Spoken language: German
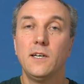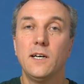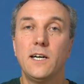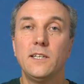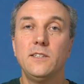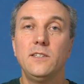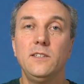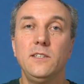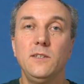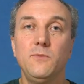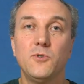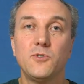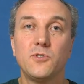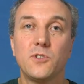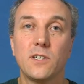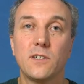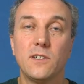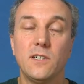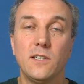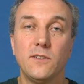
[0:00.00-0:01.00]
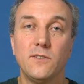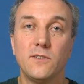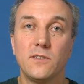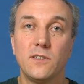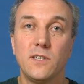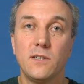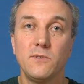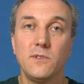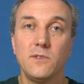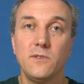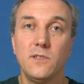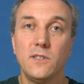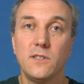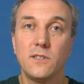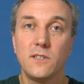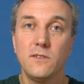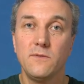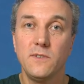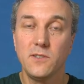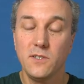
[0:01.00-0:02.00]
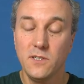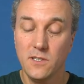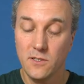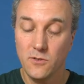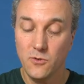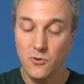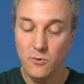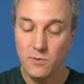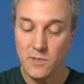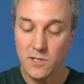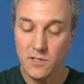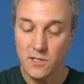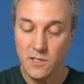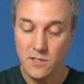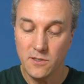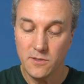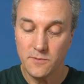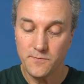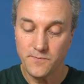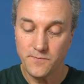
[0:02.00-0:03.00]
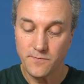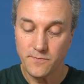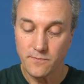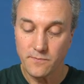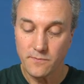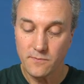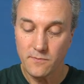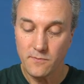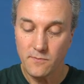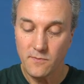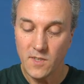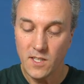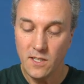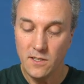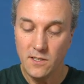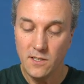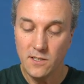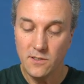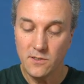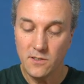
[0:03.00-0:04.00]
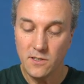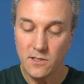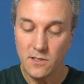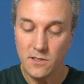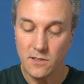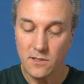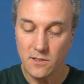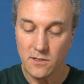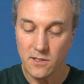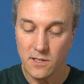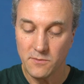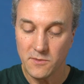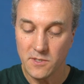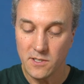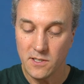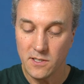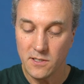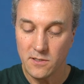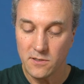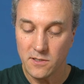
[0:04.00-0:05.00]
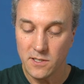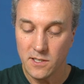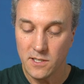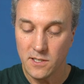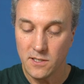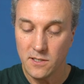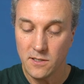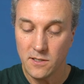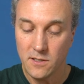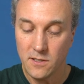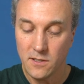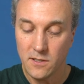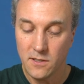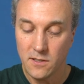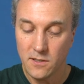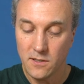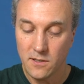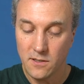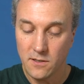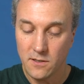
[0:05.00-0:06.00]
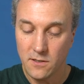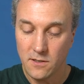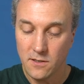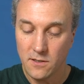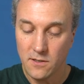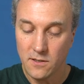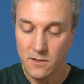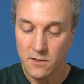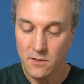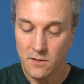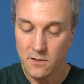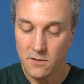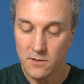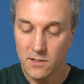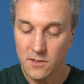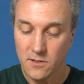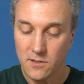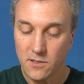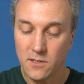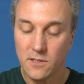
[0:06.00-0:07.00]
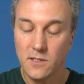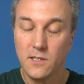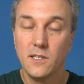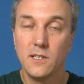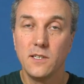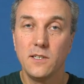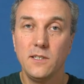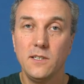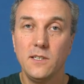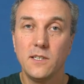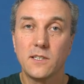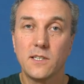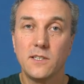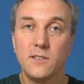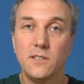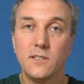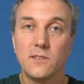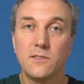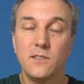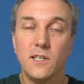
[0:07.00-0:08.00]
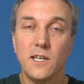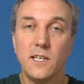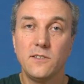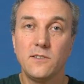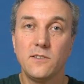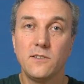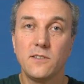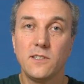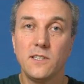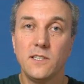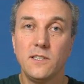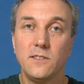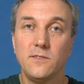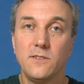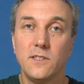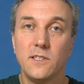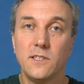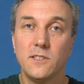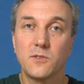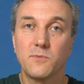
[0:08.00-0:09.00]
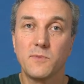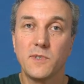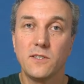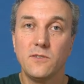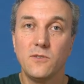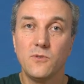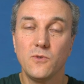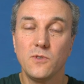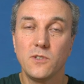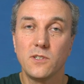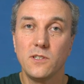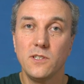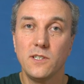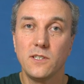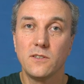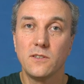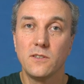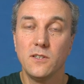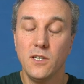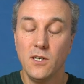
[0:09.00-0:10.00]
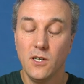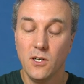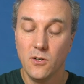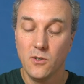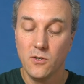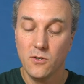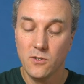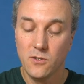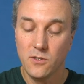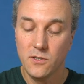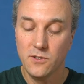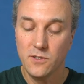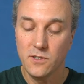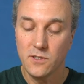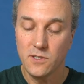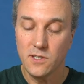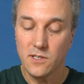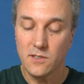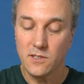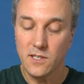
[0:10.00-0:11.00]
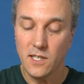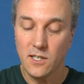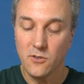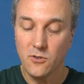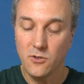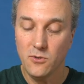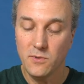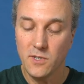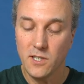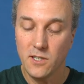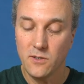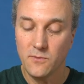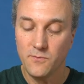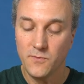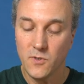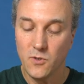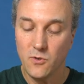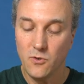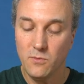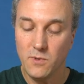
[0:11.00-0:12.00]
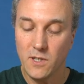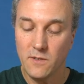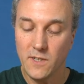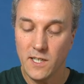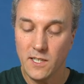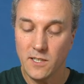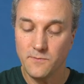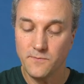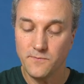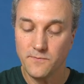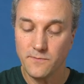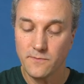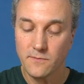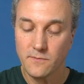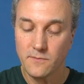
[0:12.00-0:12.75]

einen Lipo-Checker an. Dann habe ich eine gewisse Übersicht. Hier ist die Gesamtzellenzahl. Moment. Hier kann ich jetzt die Einzelzellen entsprechend durchklicken und das darüber überwachen.